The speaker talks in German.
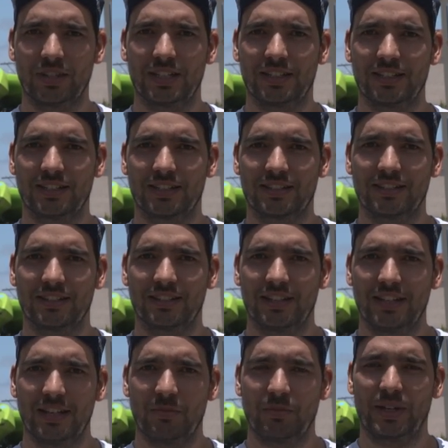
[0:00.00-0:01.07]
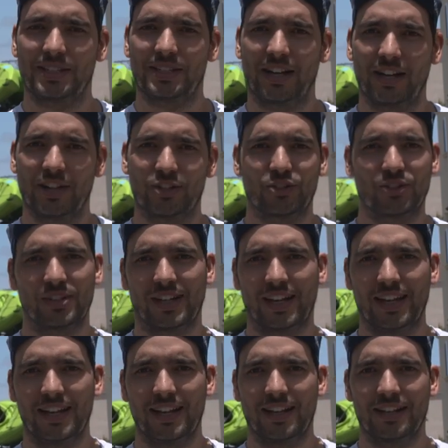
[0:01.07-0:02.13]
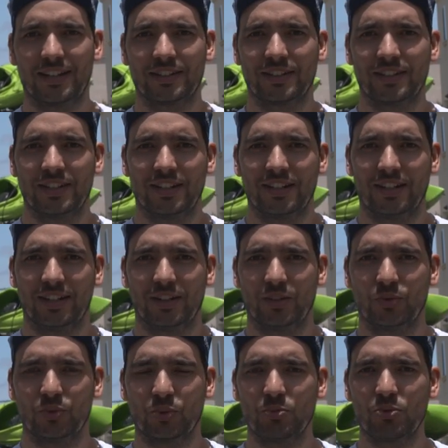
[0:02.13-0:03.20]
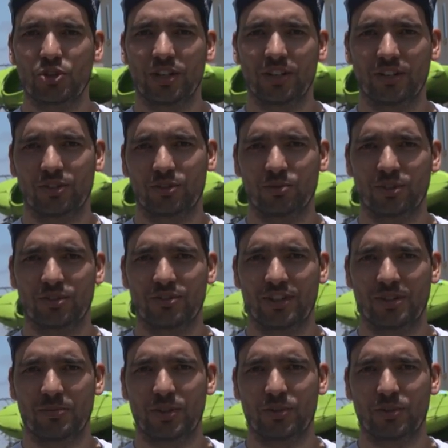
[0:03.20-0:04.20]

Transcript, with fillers: die wichtigsten Passagen, Regeln äh, und Umstände auch durchzunehmen.